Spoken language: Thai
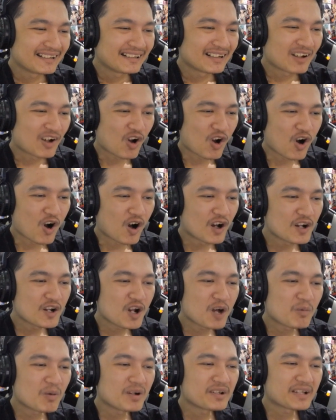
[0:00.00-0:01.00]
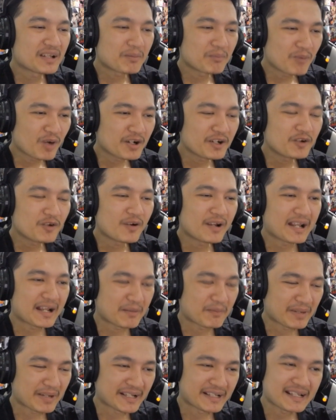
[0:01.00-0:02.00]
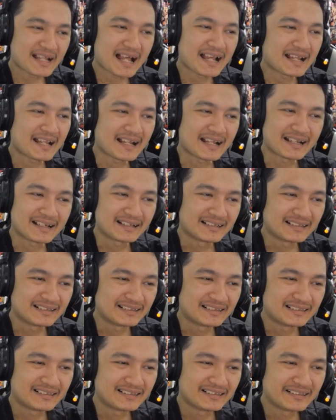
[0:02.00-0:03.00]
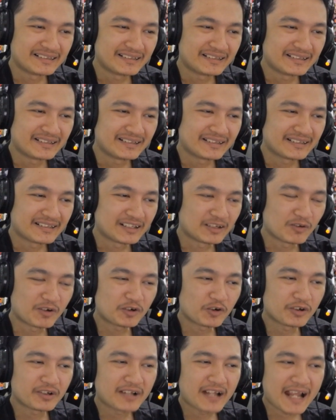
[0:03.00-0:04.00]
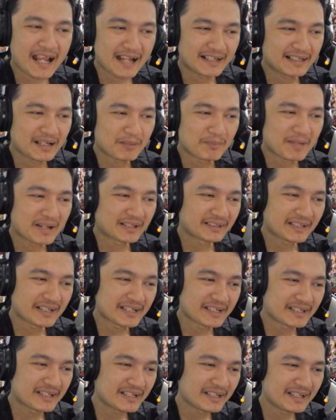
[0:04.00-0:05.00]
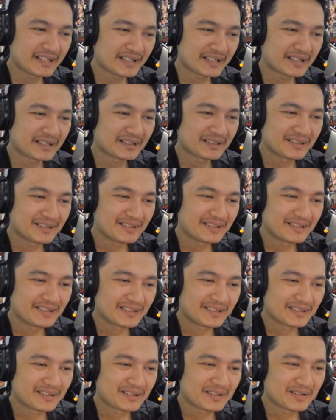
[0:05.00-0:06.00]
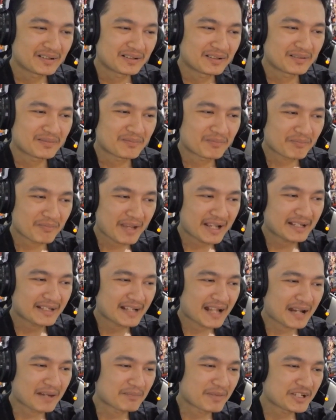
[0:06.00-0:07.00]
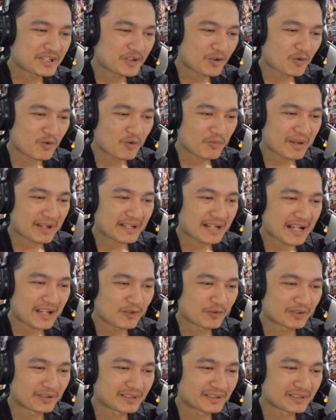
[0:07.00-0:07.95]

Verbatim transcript: ขออร์มอนซัมมอนด้วยแอมมันไส้แล้ว ถือว่าทดแทนกับมันตีที่ แม่งดันไม่โชว์ แม่งดันหลุด